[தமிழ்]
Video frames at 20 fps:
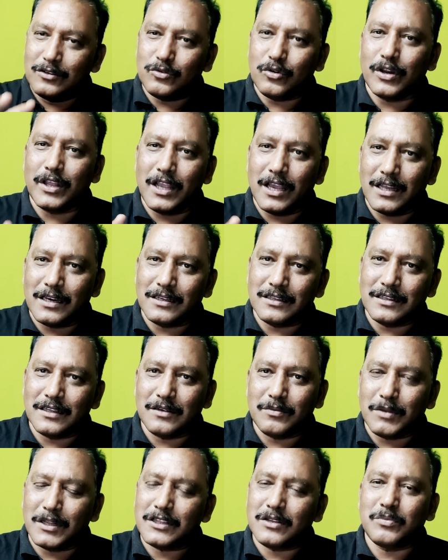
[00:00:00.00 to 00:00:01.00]
துணையாக
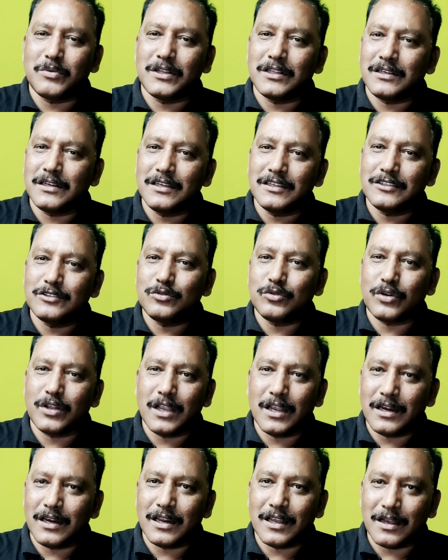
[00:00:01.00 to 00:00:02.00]
இருக்குது மற்ற மதங்களுக்கு
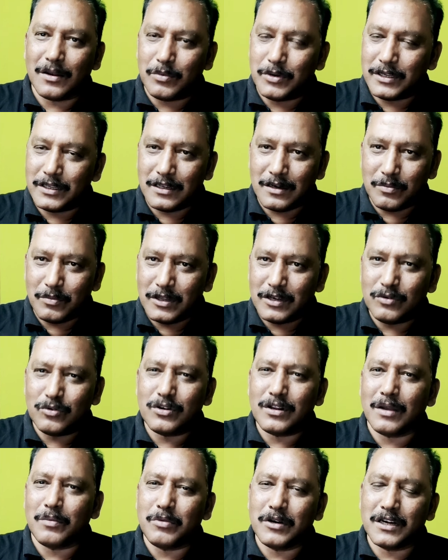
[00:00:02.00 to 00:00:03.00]
துணையாக இல்லை அப்படிங்கிற மாதிரி
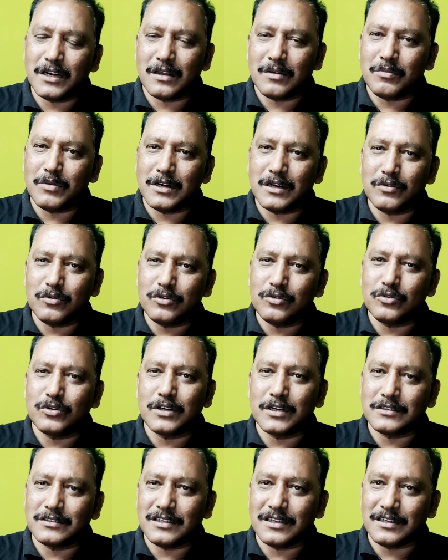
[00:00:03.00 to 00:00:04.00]
ஒரு அபண்டமான ஒரு
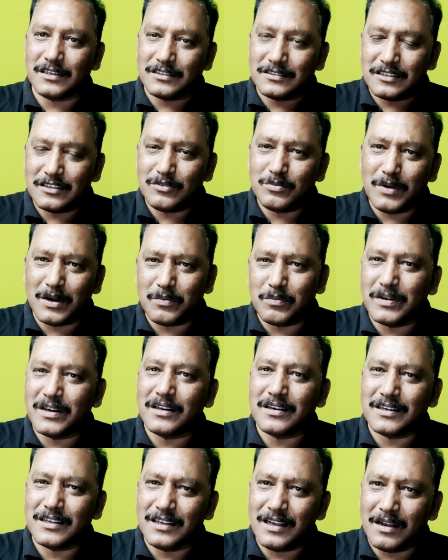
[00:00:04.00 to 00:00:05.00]
குற்றச்சாட்டு
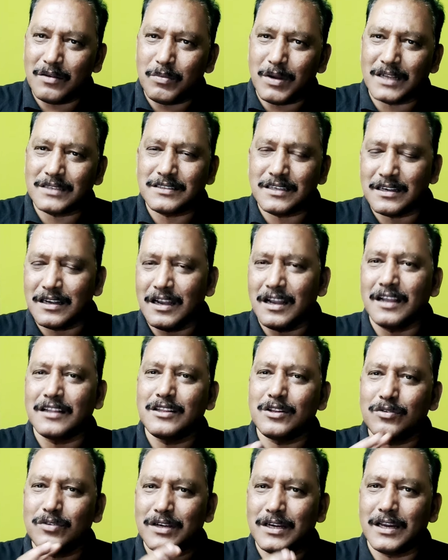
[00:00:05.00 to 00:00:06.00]
சிறுபான்மையினருக்கு பாஜக
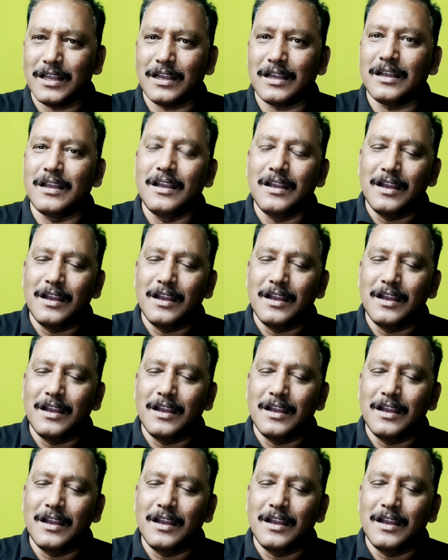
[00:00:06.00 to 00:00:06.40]
ஆதரவு இல்லை